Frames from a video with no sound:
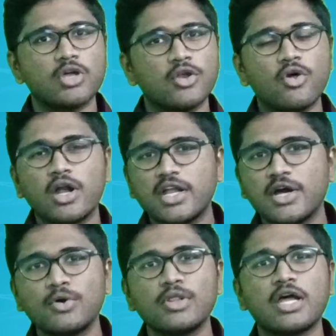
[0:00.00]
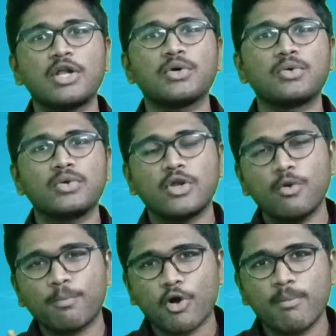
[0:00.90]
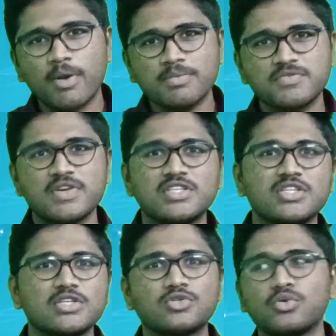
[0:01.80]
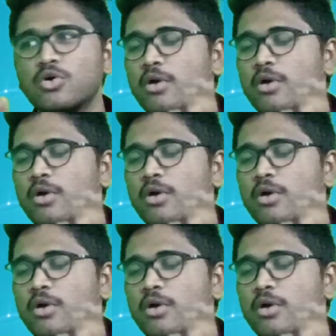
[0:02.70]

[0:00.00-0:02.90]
ఎన్నో అడ్డంకులు దాటుకుంటూ ఎన్నో ప్రాబ్లమ్స్ ఫేస్ చేస్తూ